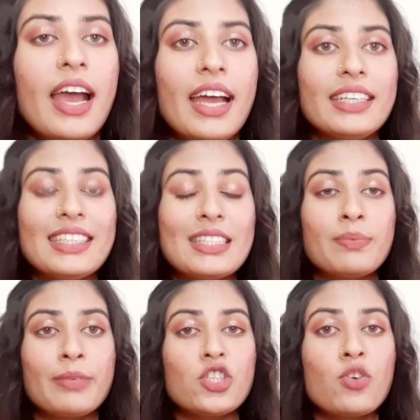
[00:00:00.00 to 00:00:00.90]
एंड
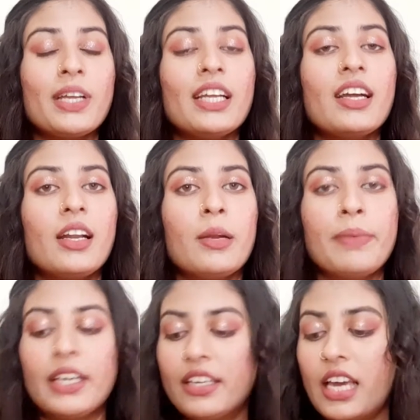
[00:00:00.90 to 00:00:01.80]
इसमें जो मैंने कलर
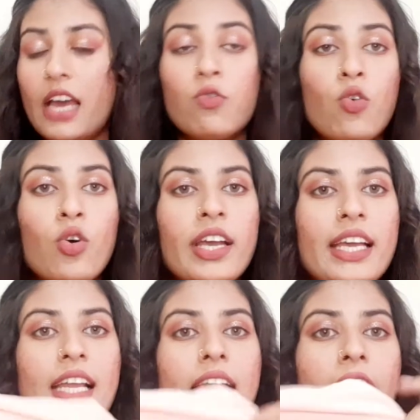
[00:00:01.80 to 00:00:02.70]
पिक किया है वो
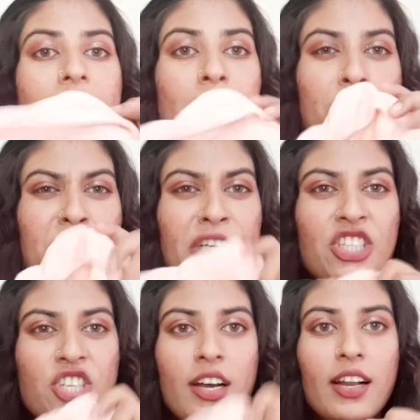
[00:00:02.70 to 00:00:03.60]
है ये लाइट
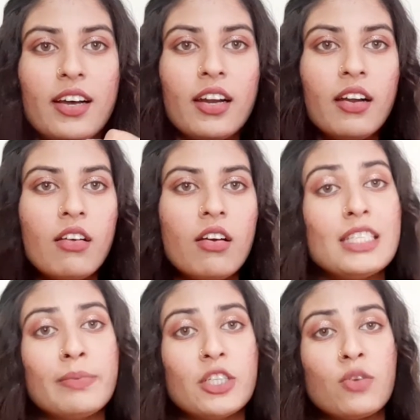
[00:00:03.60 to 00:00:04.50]
पीच कलर
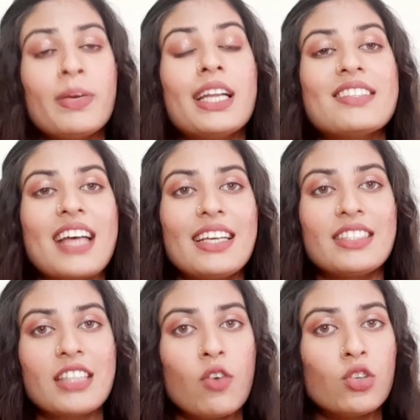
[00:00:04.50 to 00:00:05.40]
इसमें जो मेरा
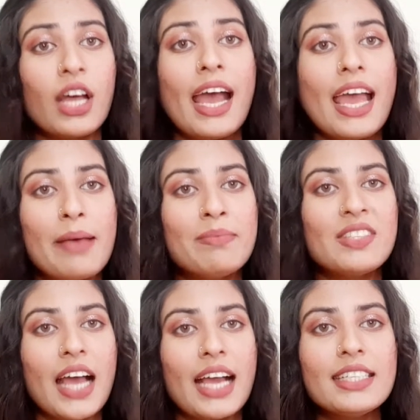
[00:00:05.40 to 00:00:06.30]
साइज था वो था एम
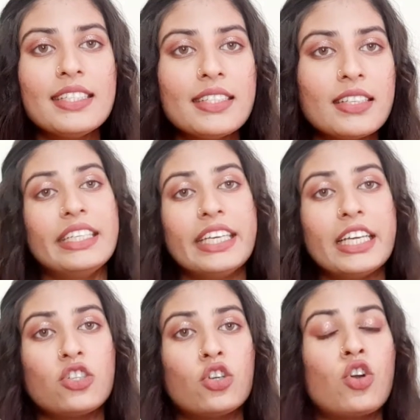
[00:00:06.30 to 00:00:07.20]
साइज एंड
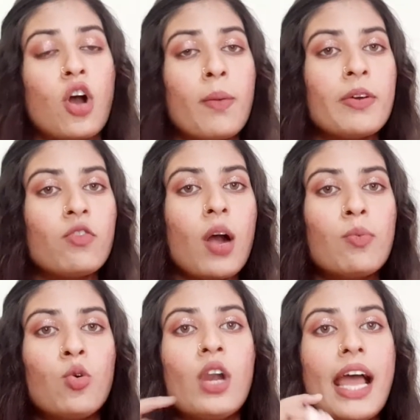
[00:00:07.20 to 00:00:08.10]
ये जो टॉप है वो
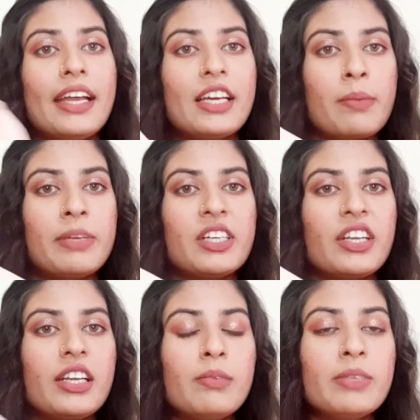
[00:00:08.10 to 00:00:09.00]
आपको लाइक्रा
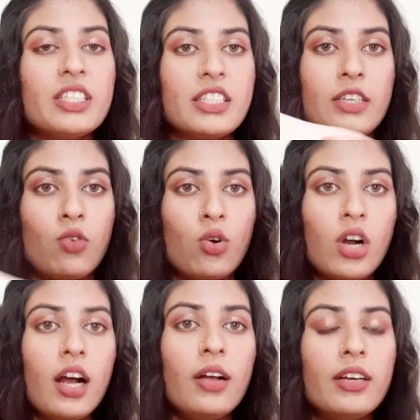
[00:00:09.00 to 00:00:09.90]
मटेरियल में रिसीव
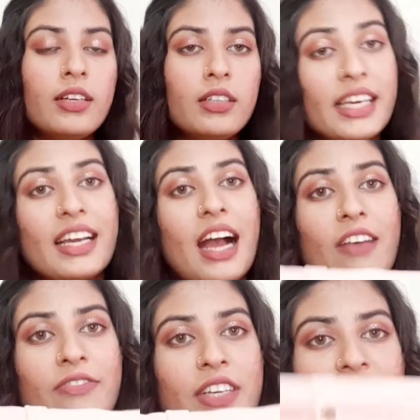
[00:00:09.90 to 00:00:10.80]
होगा ये
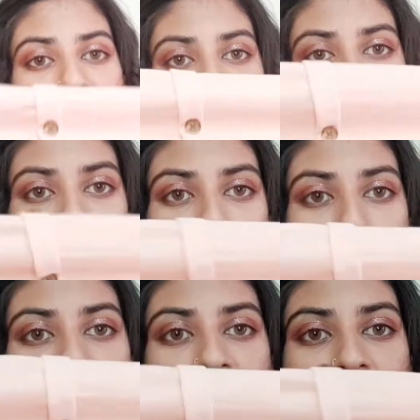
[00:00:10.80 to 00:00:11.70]
काफ़ी
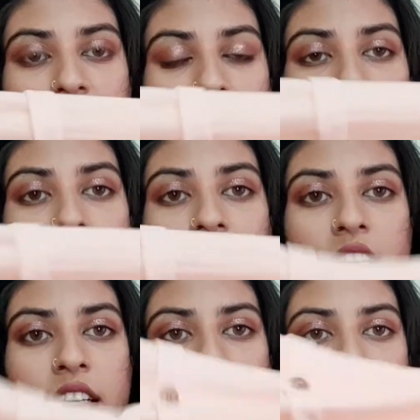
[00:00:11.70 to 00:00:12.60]
स्ट्रेचेबल मटेरियल है
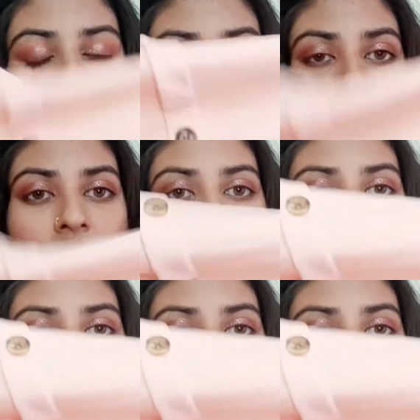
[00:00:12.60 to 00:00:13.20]
कैन यू सी